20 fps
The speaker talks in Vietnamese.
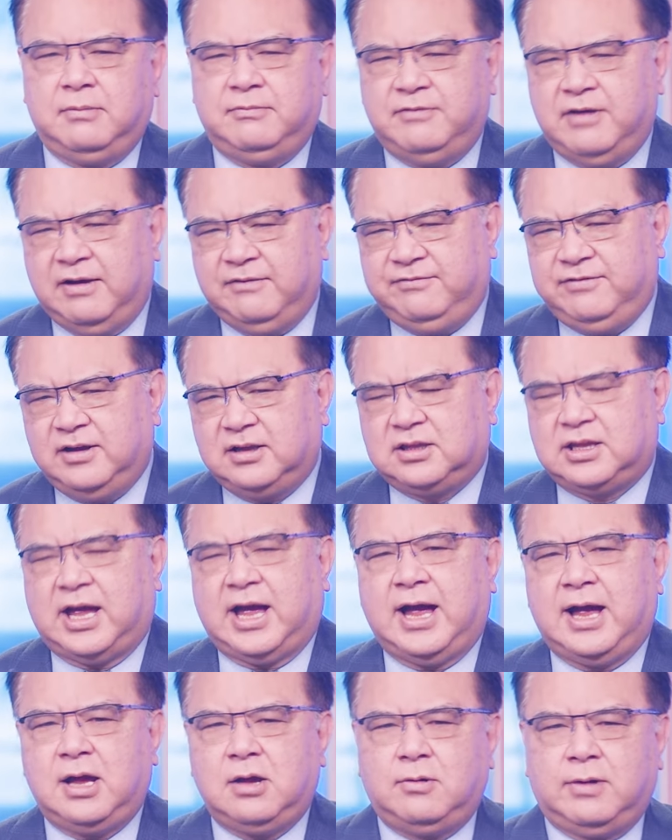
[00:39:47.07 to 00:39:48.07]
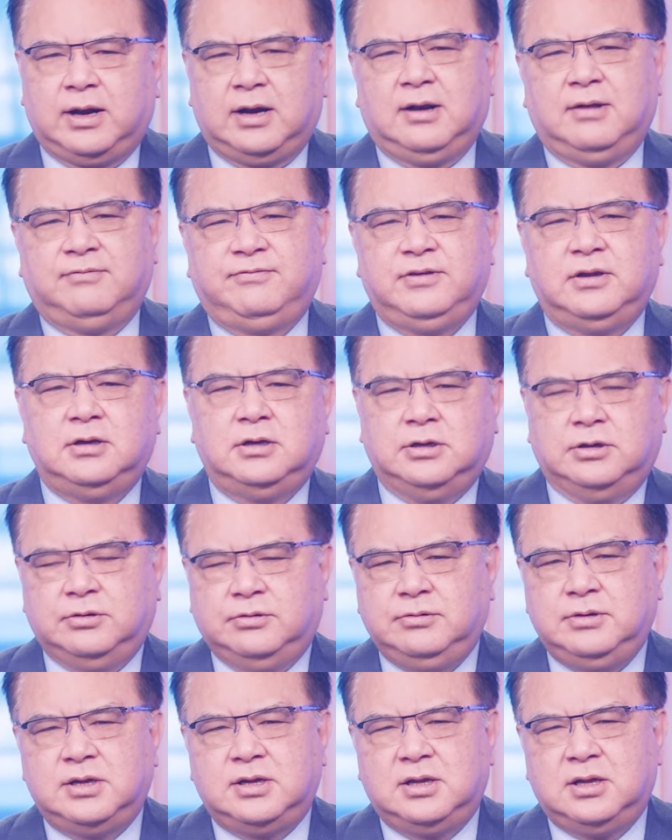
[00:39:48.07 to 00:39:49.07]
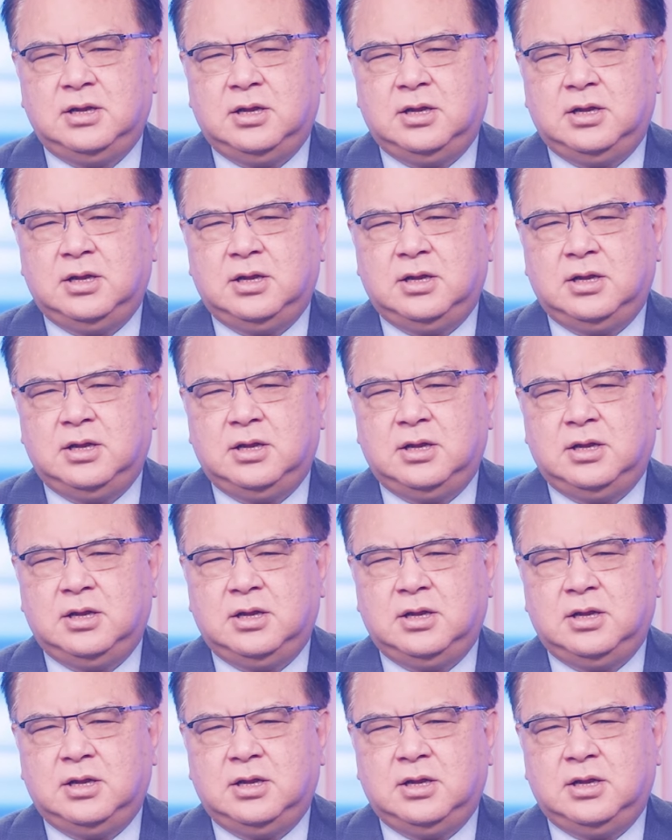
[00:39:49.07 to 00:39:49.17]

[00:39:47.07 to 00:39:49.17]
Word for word: về phía tả hoặc là phía hữu đó